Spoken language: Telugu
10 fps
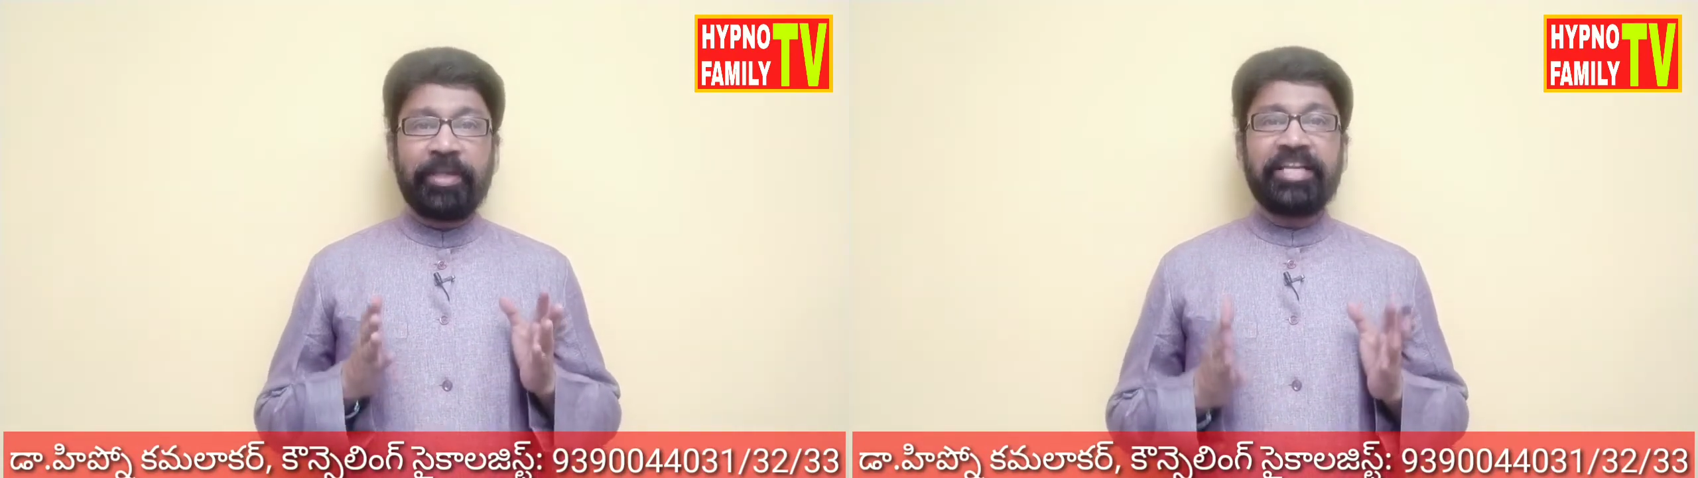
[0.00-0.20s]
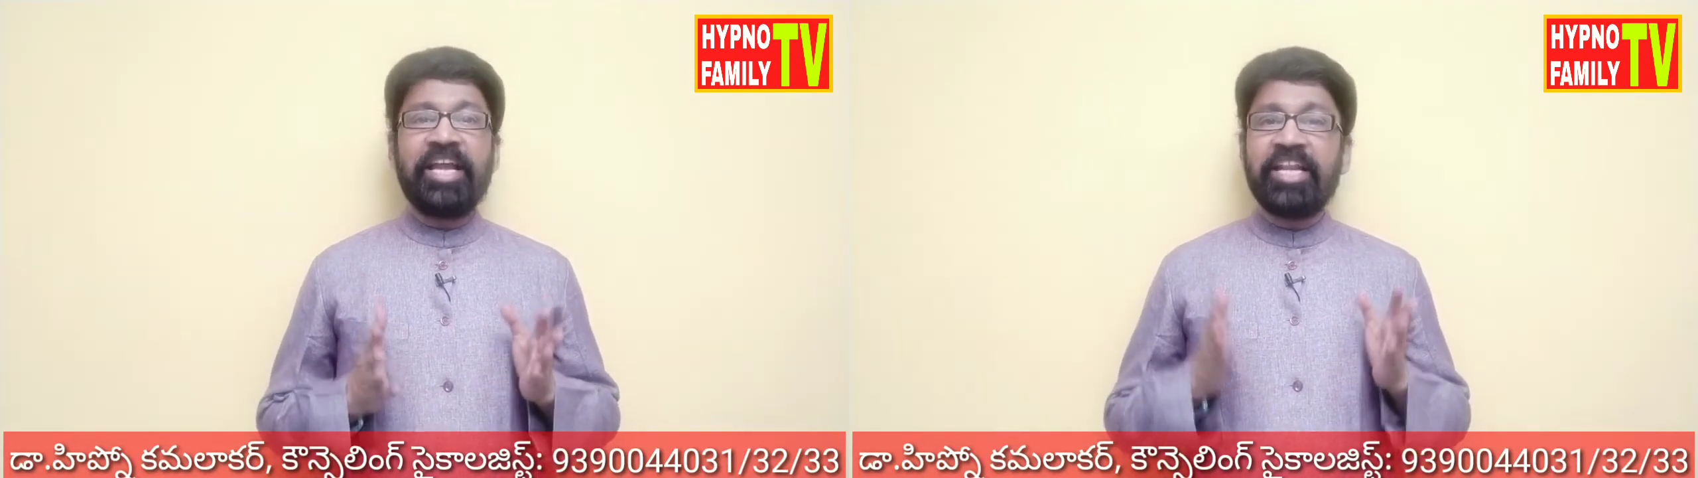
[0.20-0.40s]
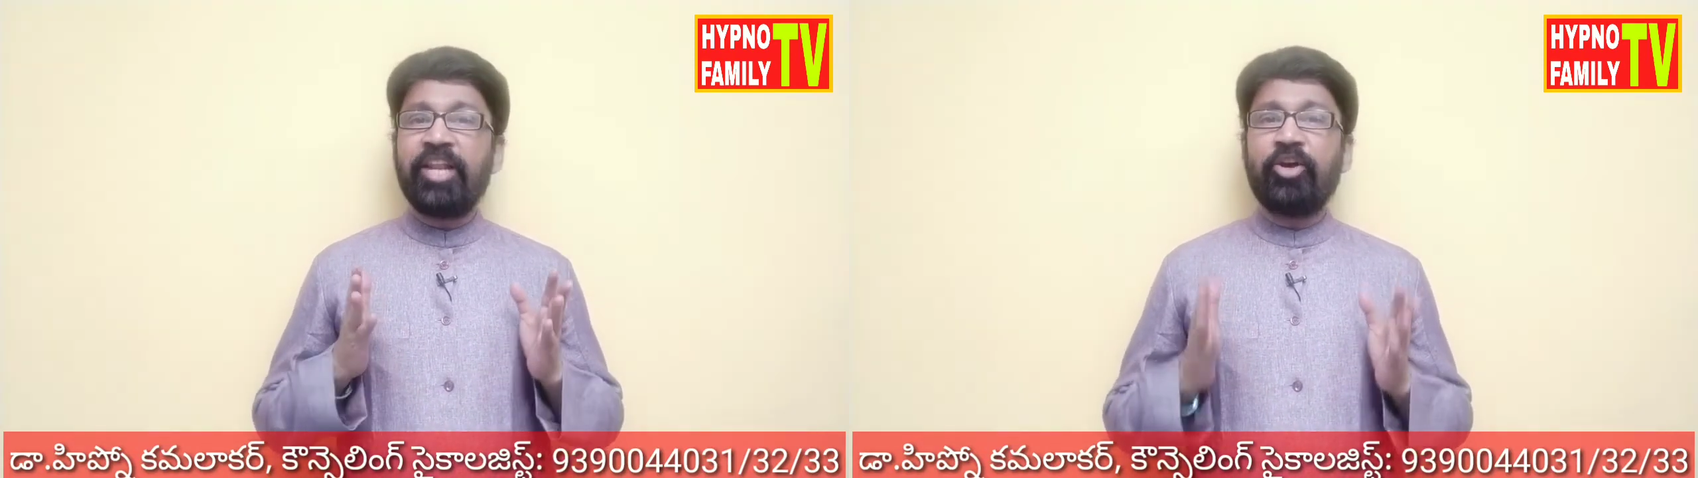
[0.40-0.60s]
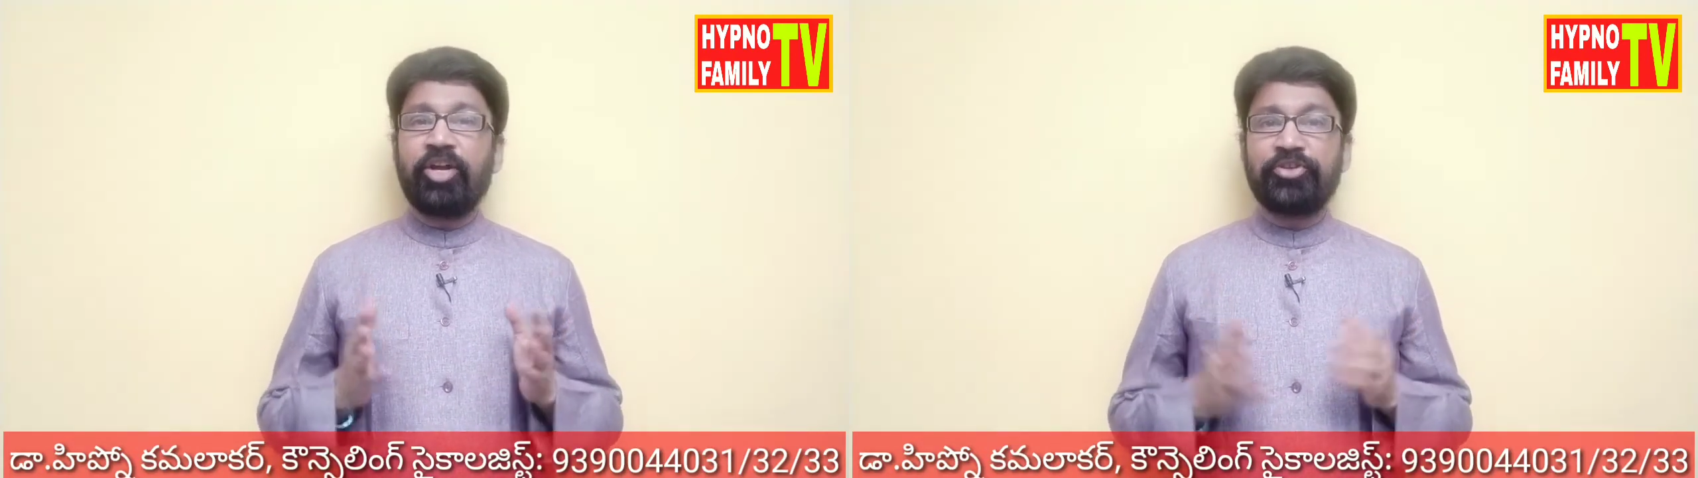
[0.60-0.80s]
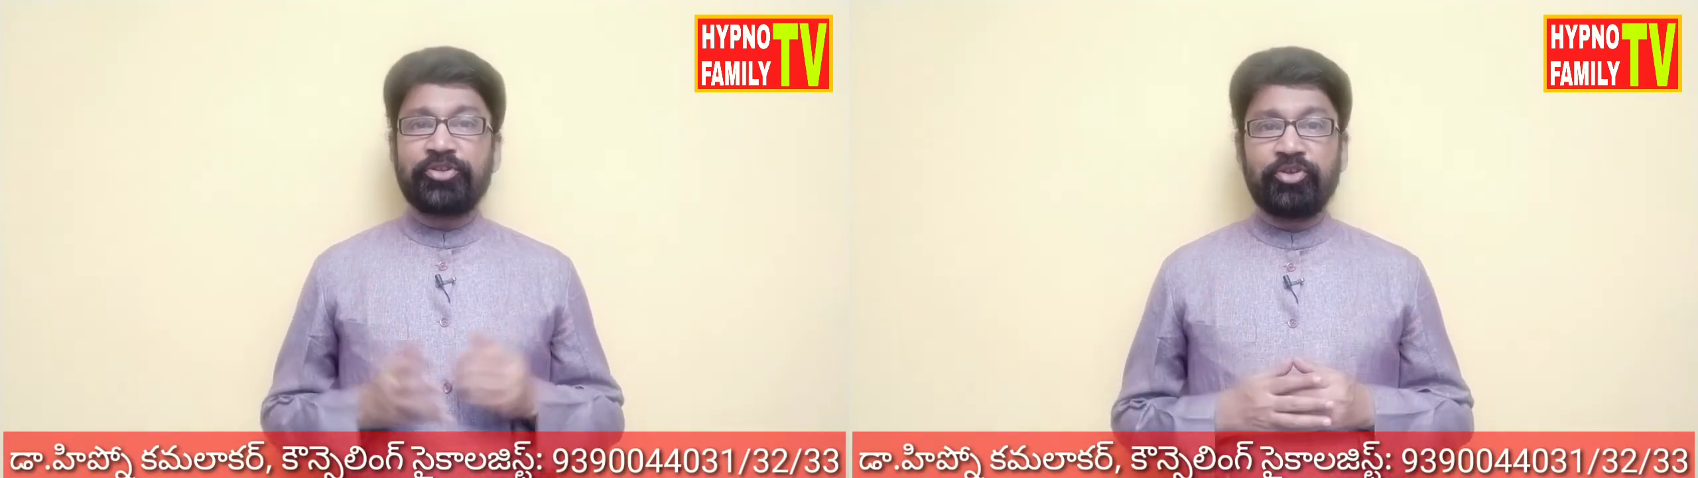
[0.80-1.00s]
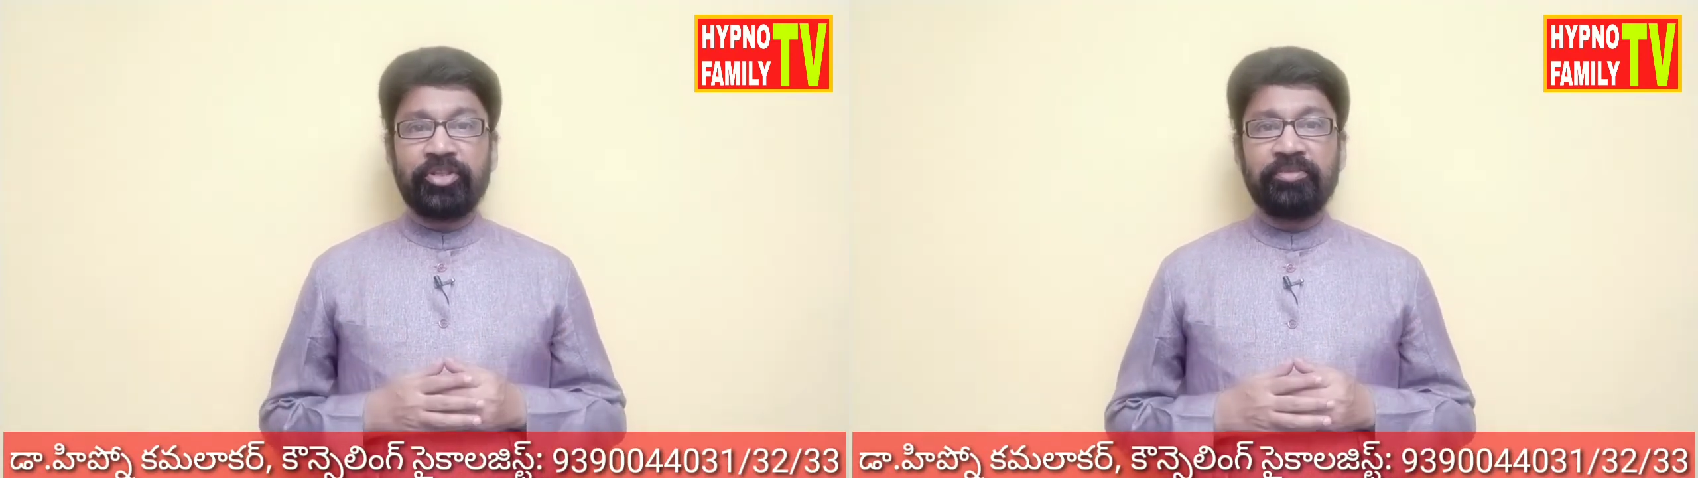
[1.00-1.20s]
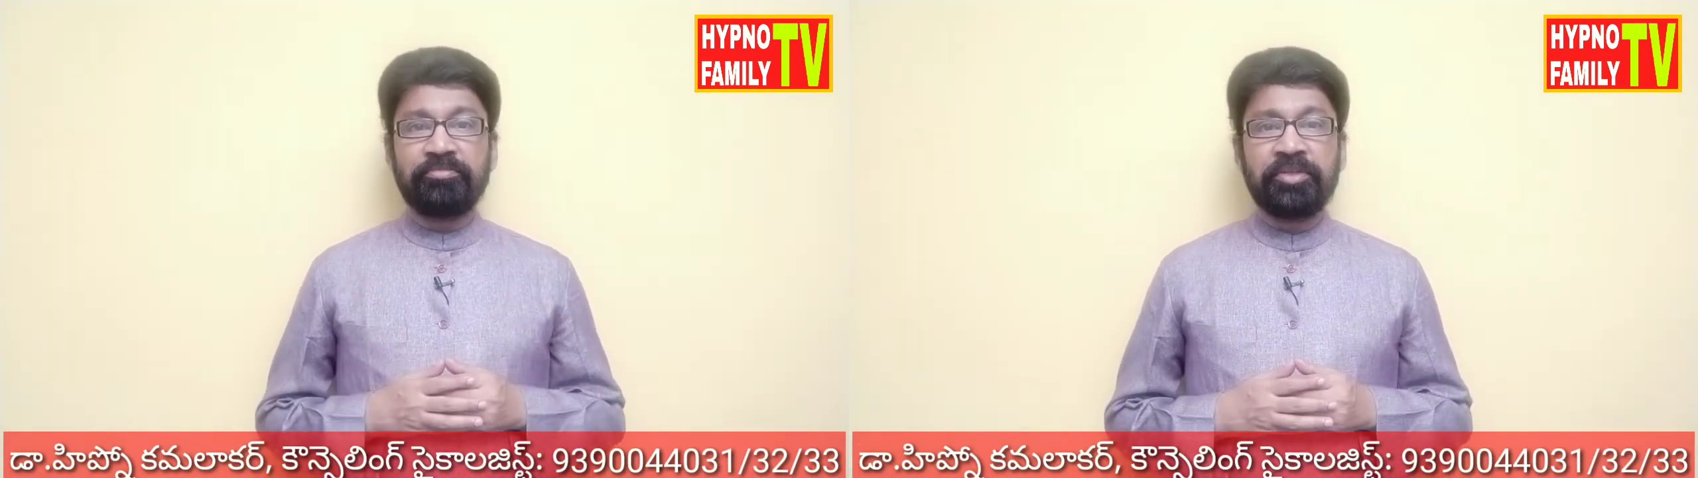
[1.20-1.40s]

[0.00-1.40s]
పదిహేనేళ్లు గడుస్తుంది